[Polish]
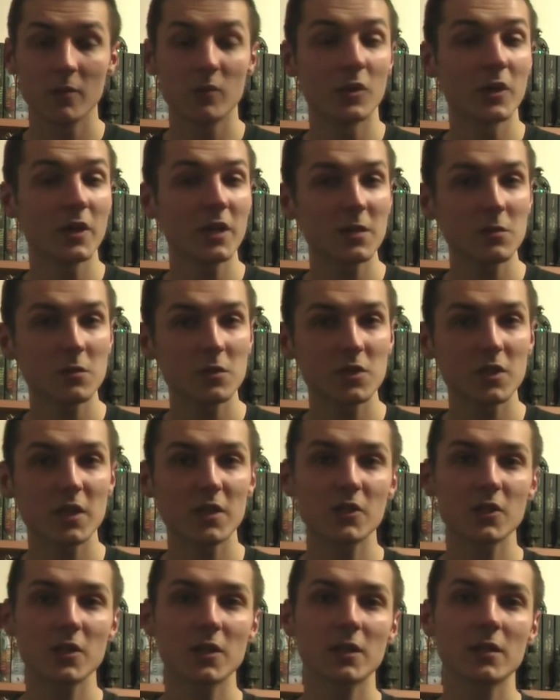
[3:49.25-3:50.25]
Po jakimś
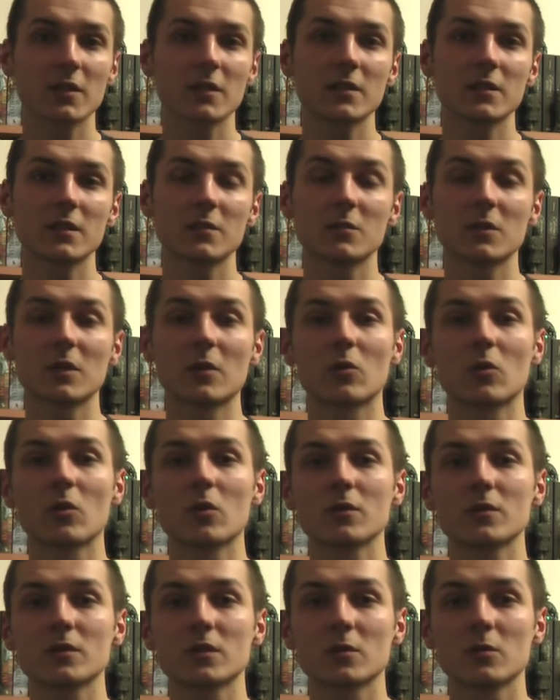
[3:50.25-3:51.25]
czasie tym
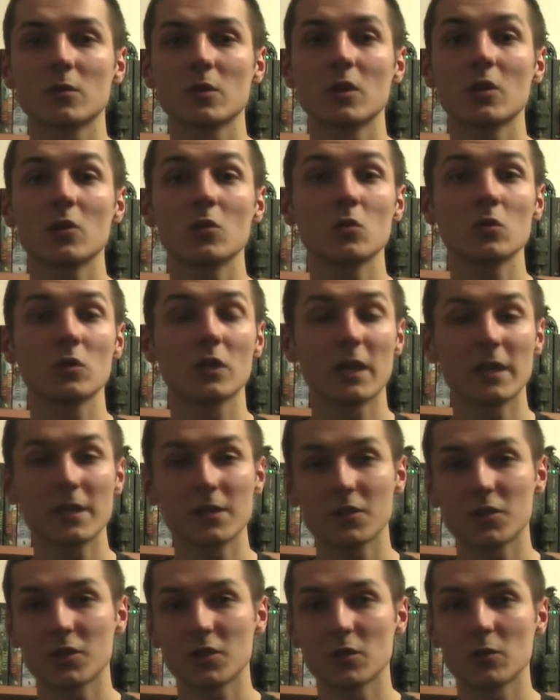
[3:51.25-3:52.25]
naukowcom
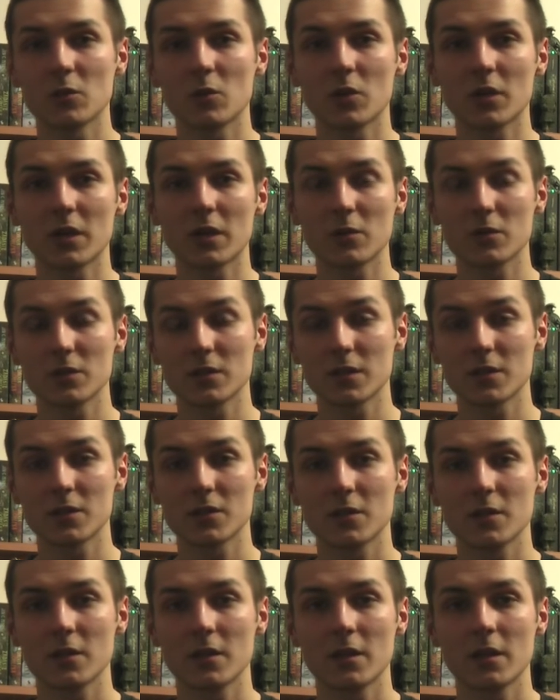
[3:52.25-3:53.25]
udaje się ją okiełznać,